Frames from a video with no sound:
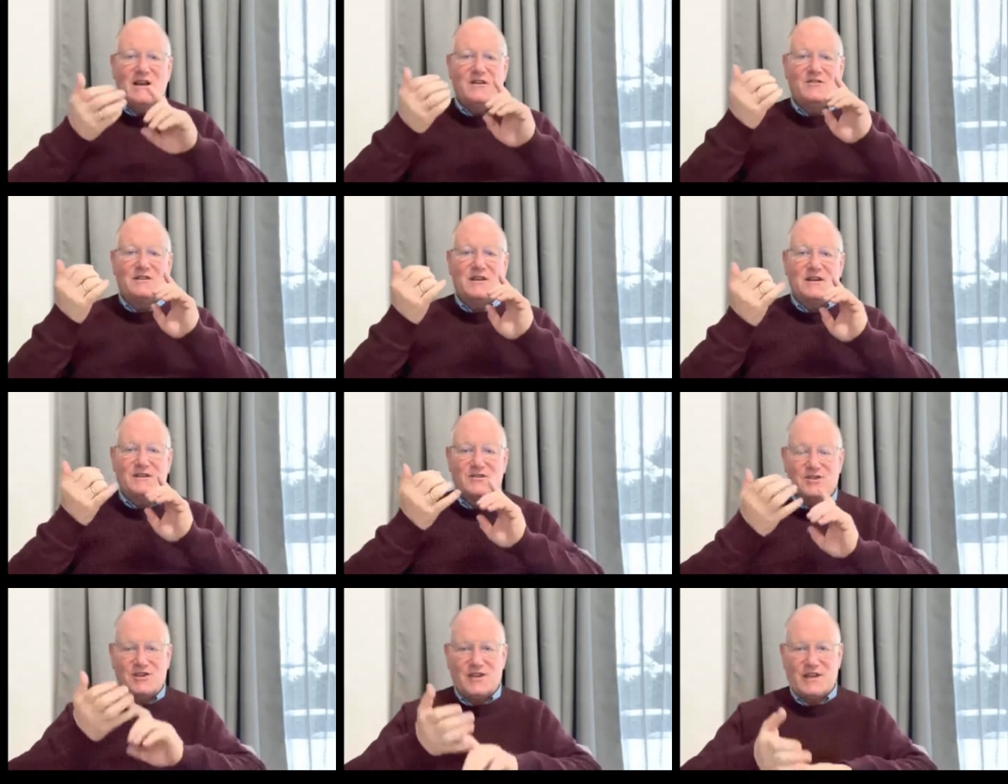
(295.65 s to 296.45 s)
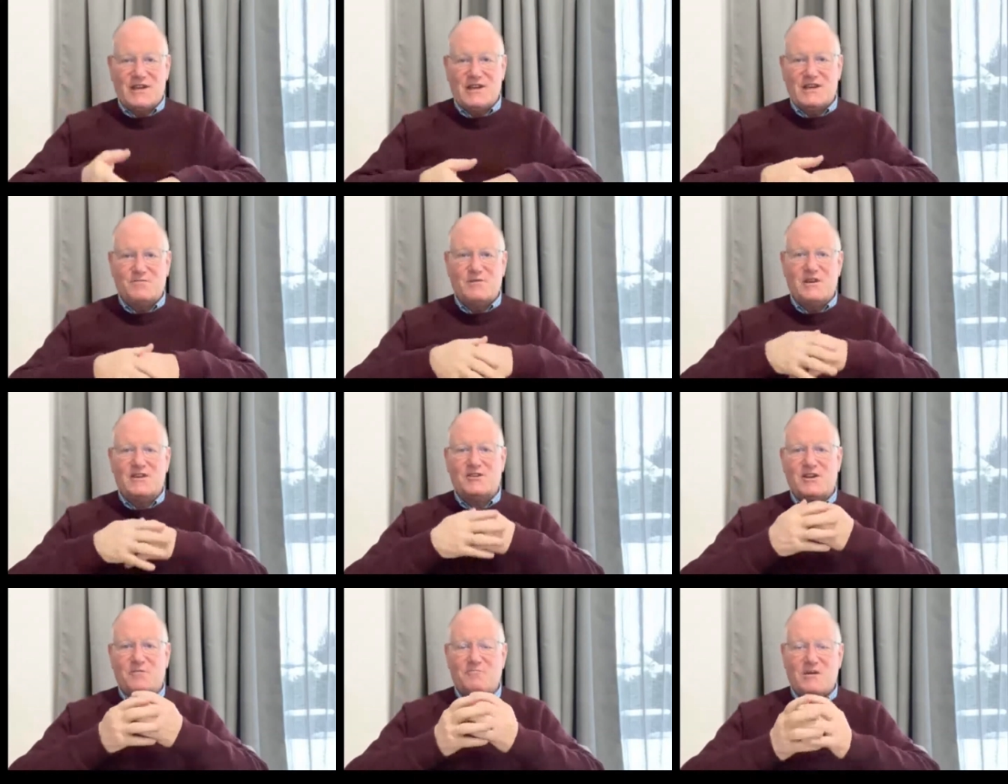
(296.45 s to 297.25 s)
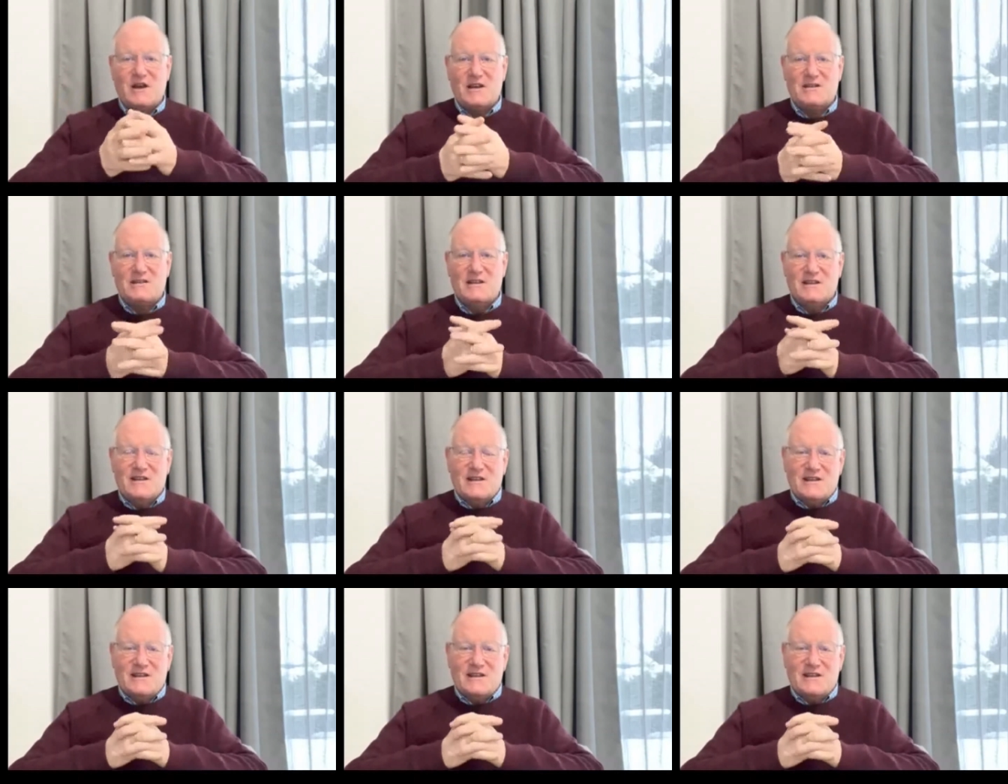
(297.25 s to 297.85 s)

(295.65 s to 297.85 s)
le transgérisme et j'en passe,